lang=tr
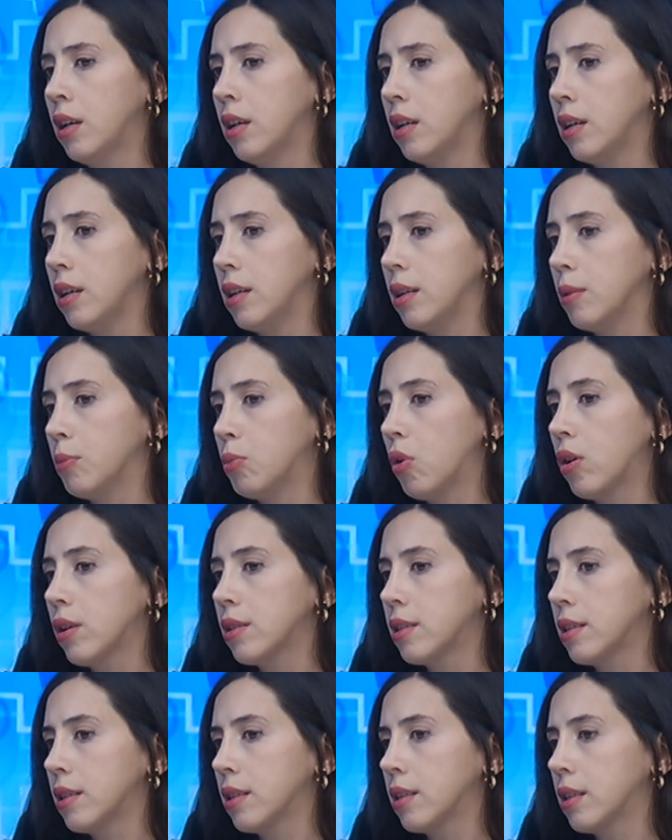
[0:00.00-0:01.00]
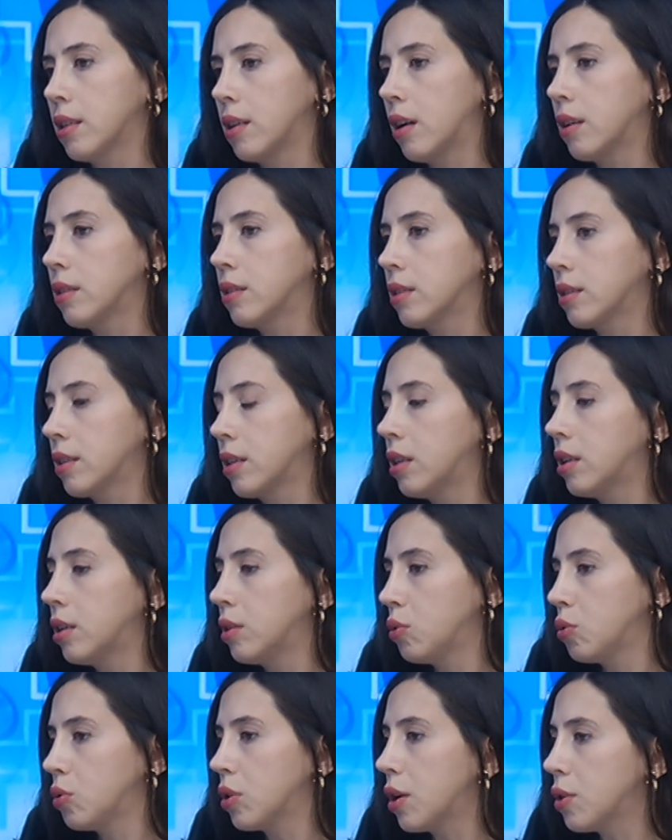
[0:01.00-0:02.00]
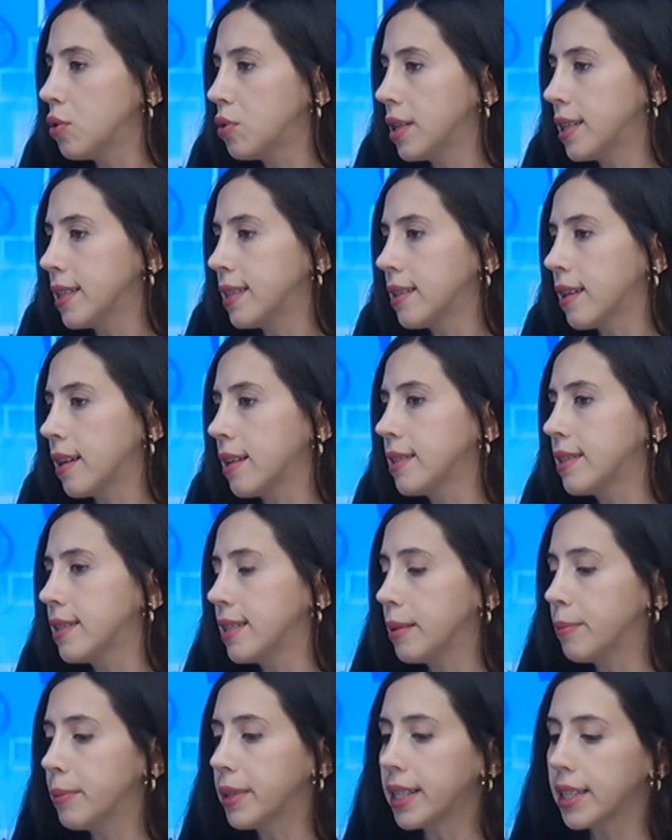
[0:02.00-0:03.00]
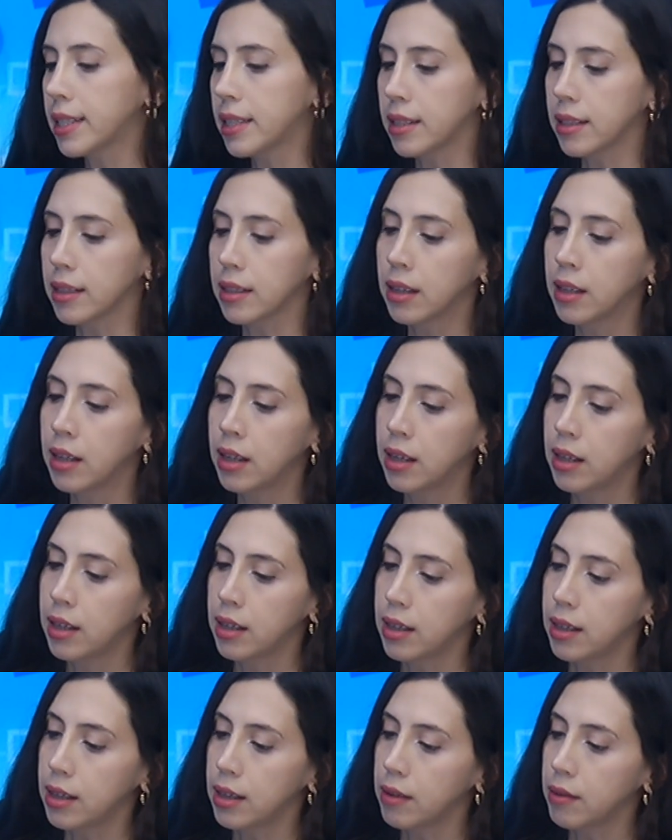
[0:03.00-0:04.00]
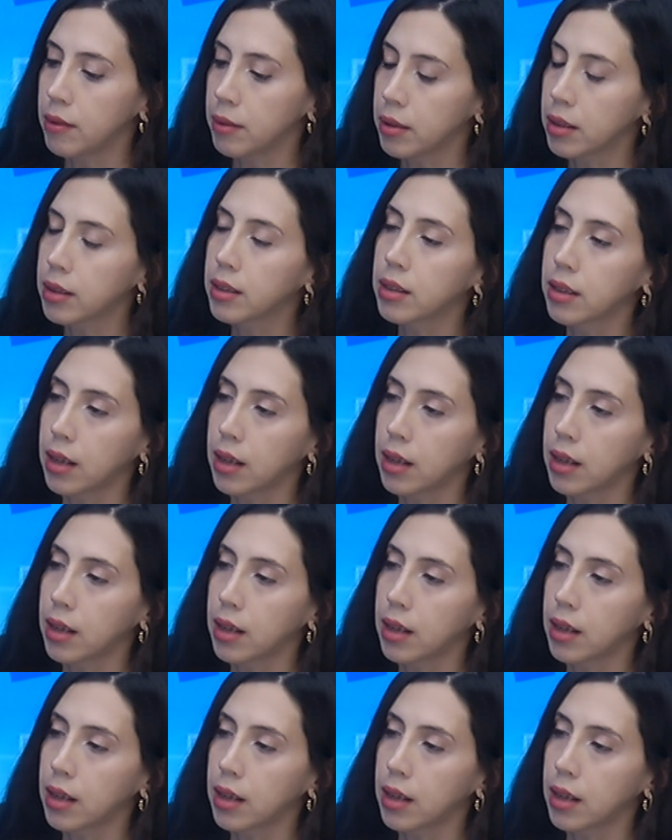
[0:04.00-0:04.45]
e, bu hastalıkları artık dünya üzerinden silmek için e,